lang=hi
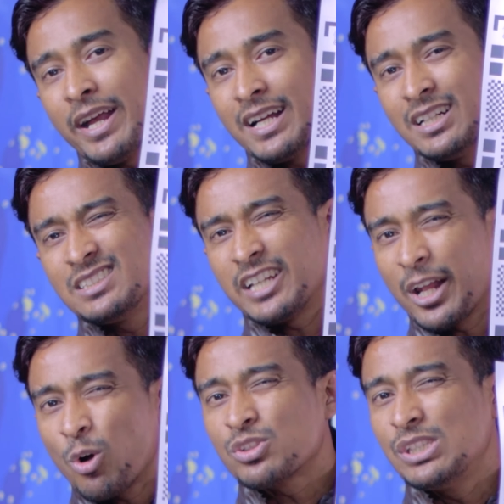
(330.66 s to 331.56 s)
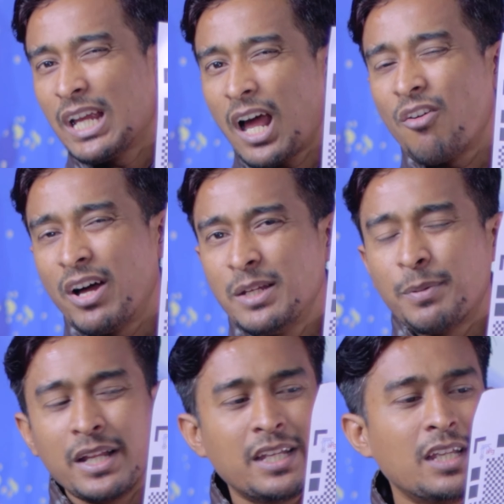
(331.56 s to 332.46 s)
एक जेरोक्स निकलवानी
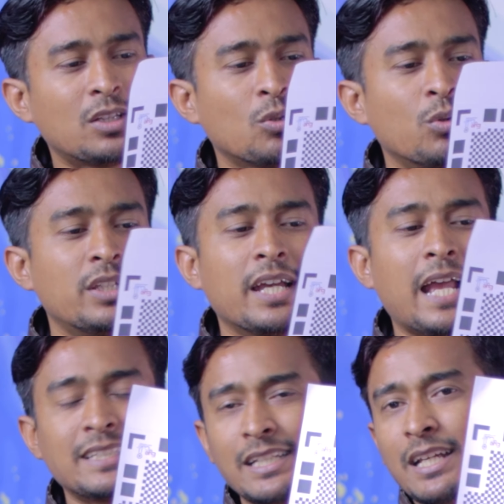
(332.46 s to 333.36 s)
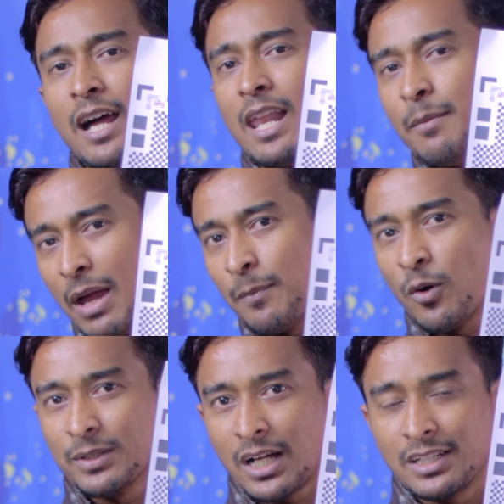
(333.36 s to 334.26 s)
पड़ेगी तो ये कैसे निकालना है मैं
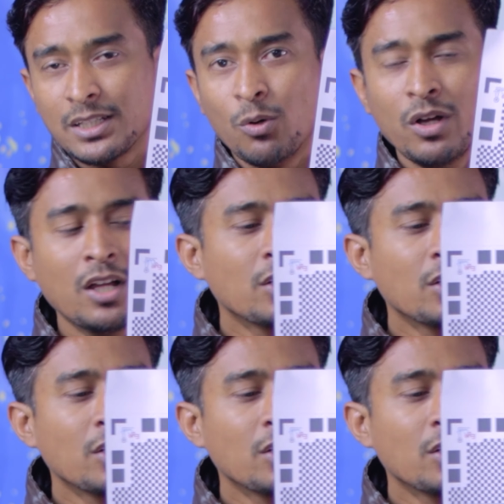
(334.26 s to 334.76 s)
आपको बता देता हूँ